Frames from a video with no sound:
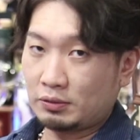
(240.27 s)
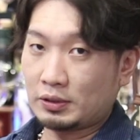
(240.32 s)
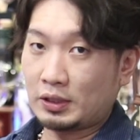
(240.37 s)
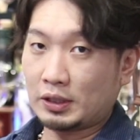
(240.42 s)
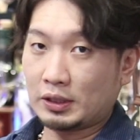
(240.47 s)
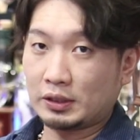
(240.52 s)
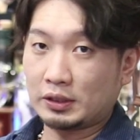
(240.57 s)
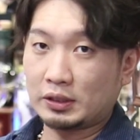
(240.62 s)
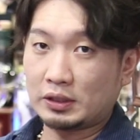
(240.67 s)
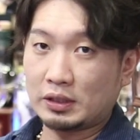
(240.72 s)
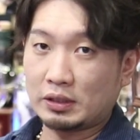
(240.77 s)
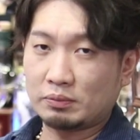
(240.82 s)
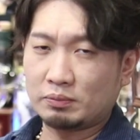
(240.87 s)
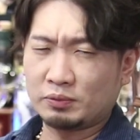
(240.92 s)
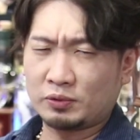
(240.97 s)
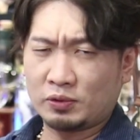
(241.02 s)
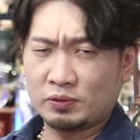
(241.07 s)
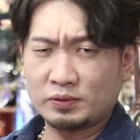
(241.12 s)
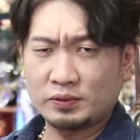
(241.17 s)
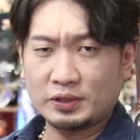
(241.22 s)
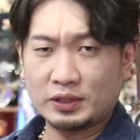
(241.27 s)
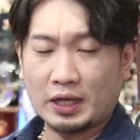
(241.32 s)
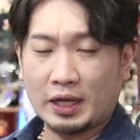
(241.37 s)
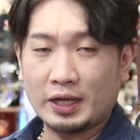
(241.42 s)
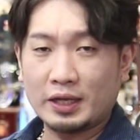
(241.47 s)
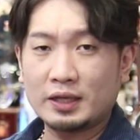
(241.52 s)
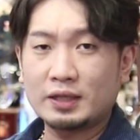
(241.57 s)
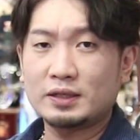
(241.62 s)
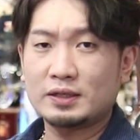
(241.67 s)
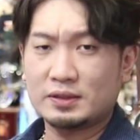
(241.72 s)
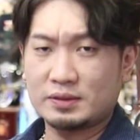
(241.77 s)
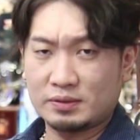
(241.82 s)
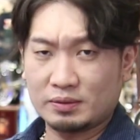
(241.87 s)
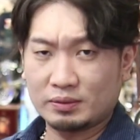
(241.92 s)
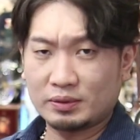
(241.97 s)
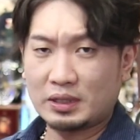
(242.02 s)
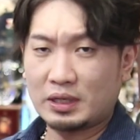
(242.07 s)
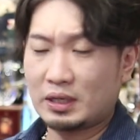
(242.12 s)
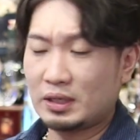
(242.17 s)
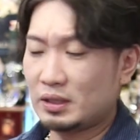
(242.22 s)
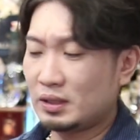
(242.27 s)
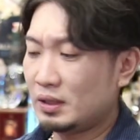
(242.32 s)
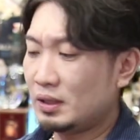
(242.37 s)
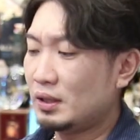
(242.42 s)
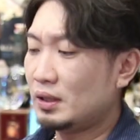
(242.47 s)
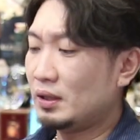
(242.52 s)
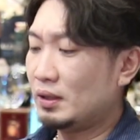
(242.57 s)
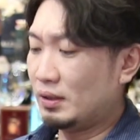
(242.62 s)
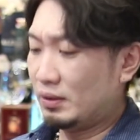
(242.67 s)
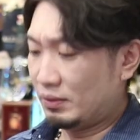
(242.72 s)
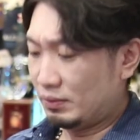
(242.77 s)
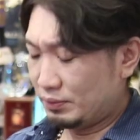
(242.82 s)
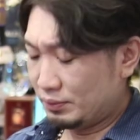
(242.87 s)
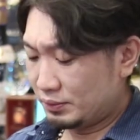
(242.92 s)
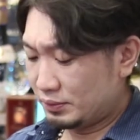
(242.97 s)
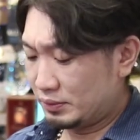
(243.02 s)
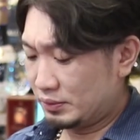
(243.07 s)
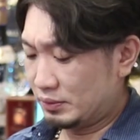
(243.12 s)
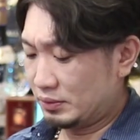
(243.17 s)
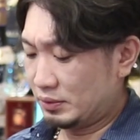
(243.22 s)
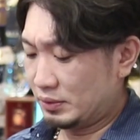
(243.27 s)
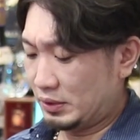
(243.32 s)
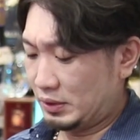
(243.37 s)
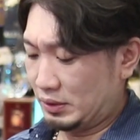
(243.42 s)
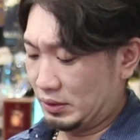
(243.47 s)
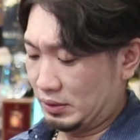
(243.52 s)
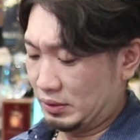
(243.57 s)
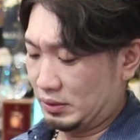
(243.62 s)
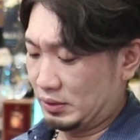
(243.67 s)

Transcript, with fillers: ルなんて特に大変ですよね本当に